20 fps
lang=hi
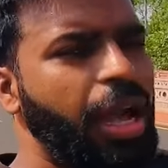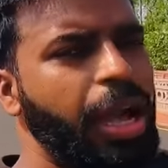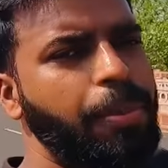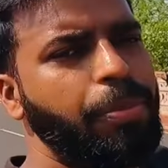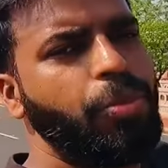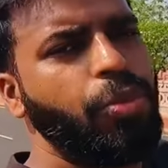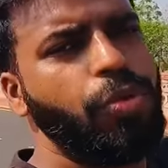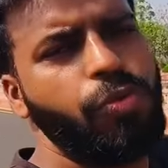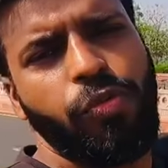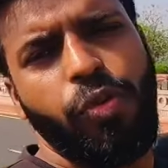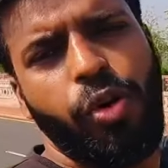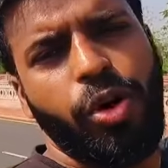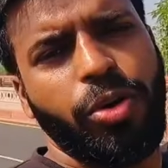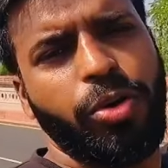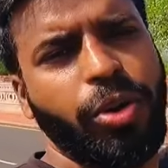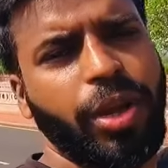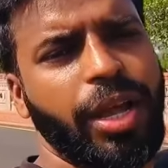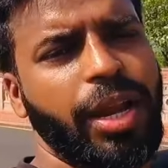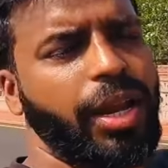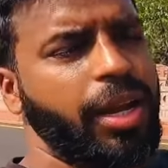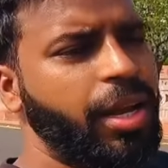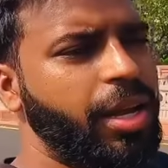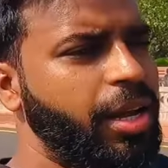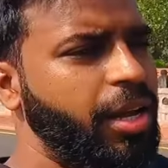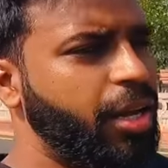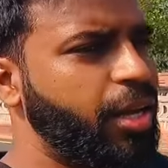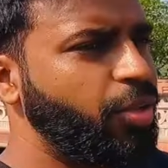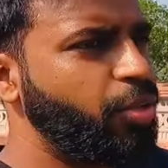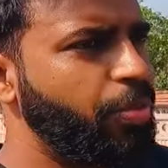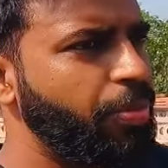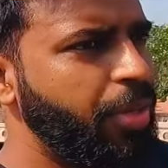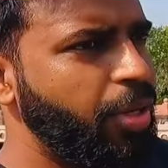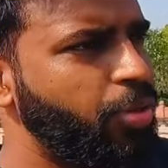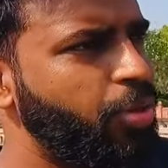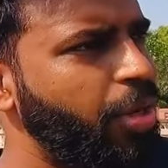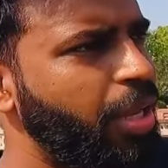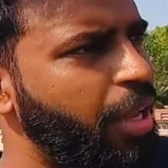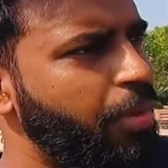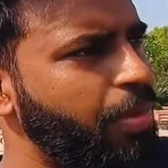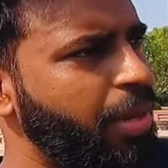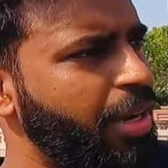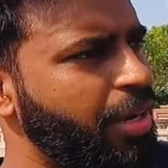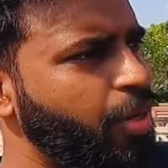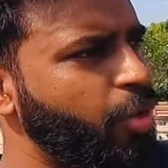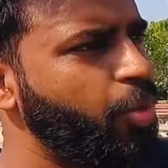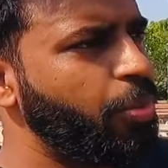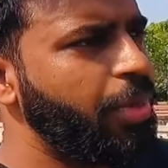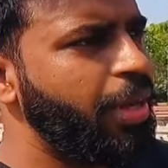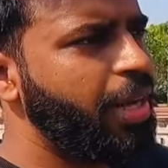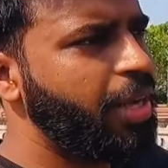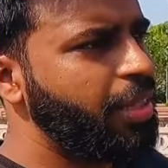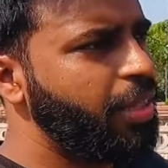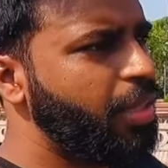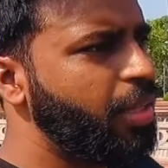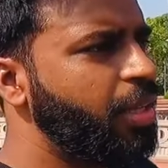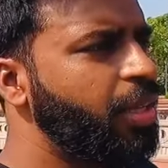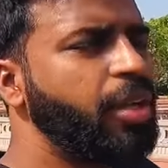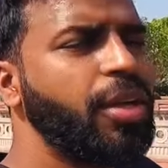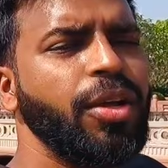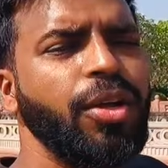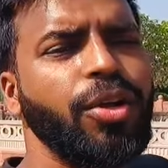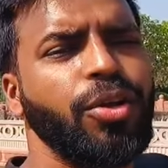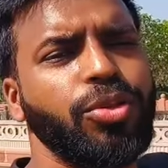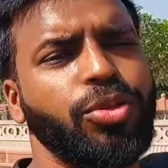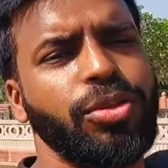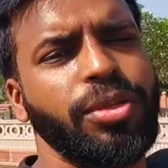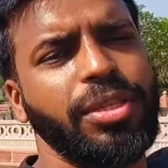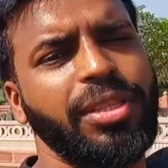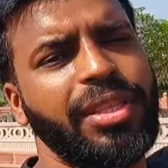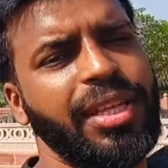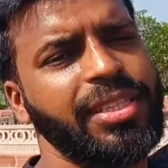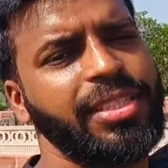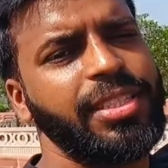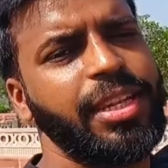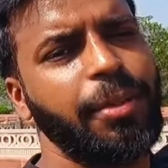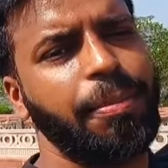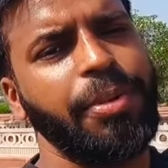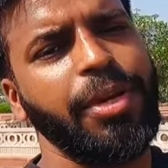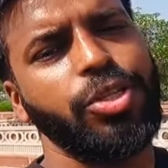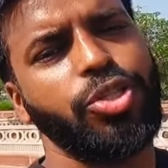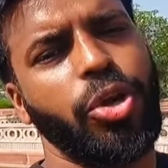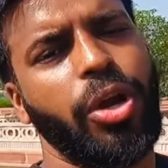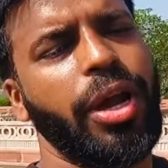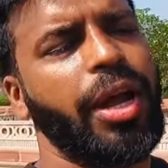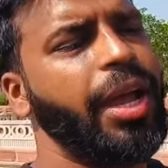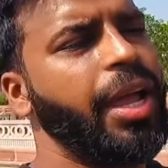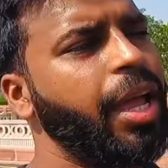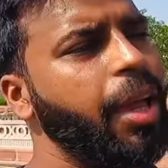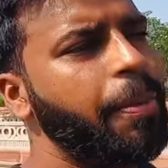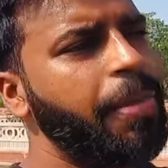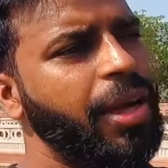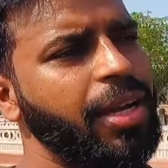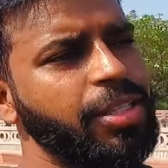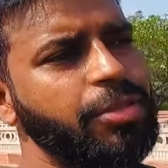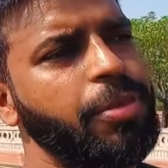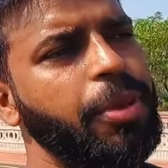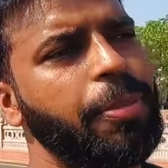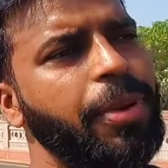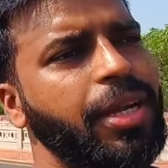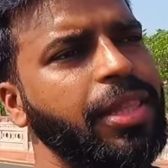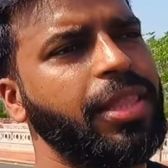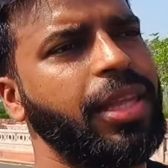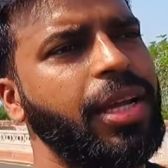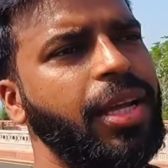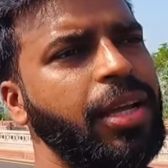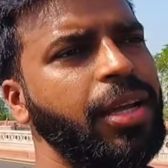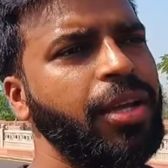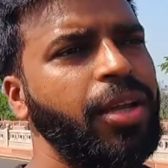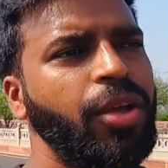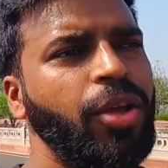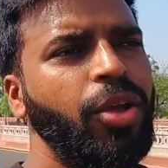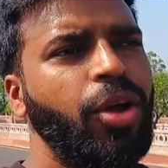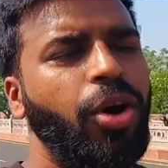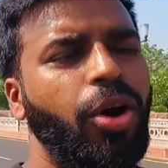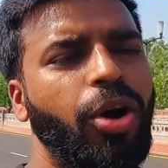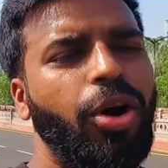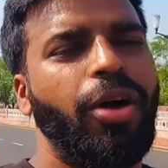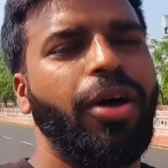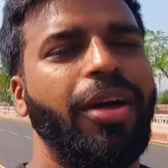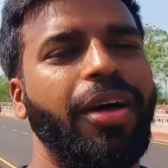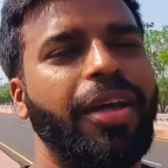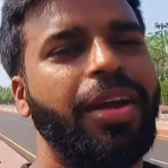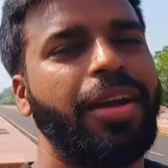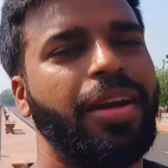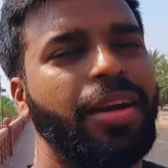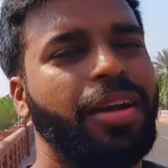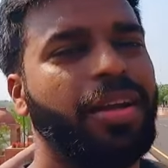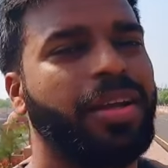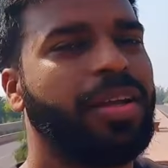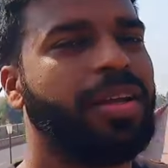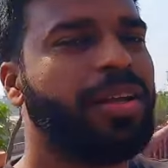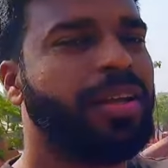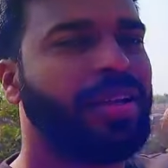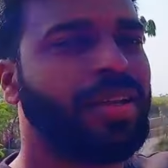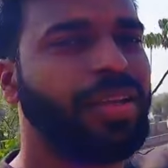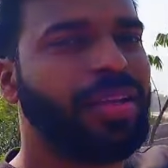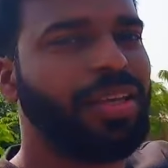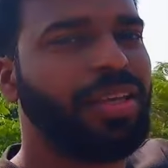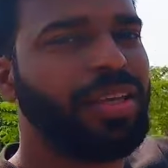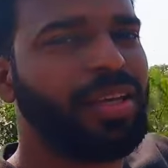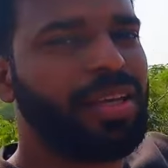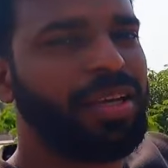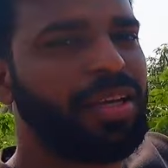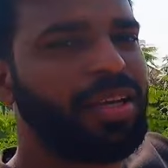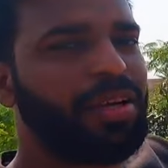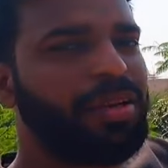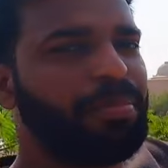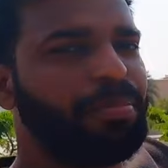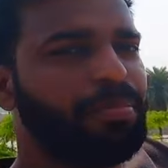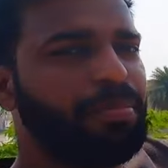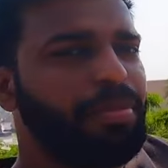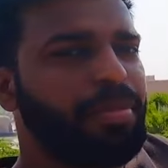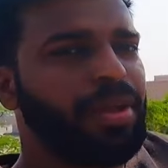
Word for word: आपको वॉक वगैरह करना है तो बिल्कुल आप लखनऊ में रहते हैं तो ये दस नब्बे चौराहे के पास में पड़ता है और ये